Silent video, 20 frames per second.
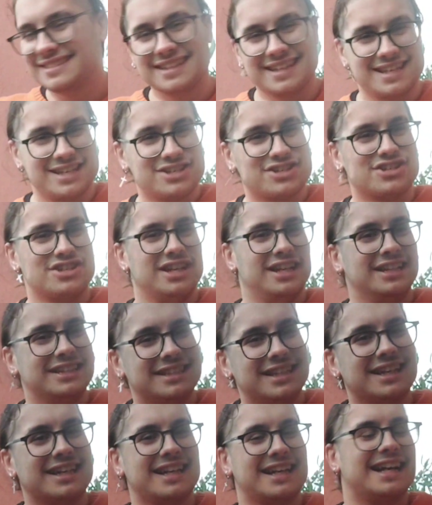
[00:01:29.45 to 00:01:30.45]
Che
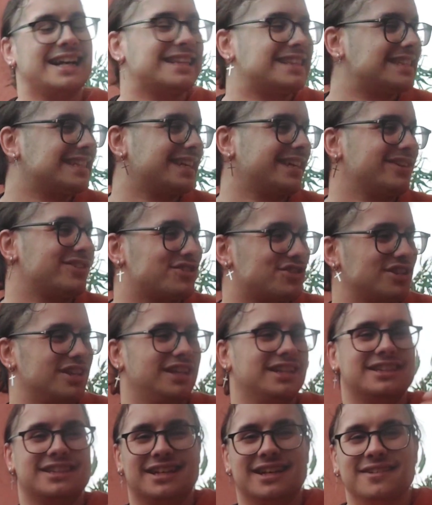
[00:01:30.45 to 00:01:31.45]
scelta, ragazzi, che
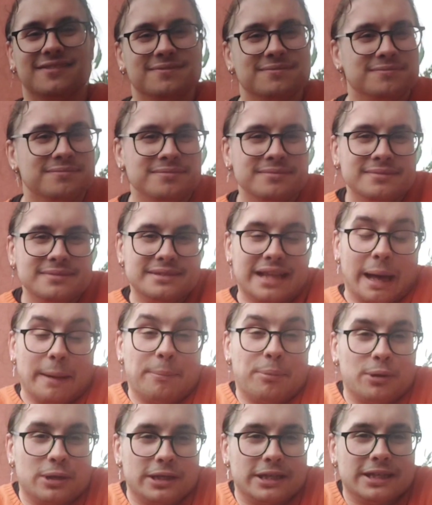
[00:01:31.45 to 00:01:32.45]
scelta.
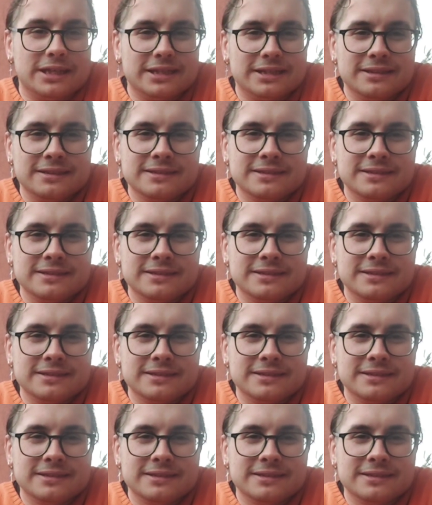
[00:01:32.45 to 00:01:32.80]
Napoli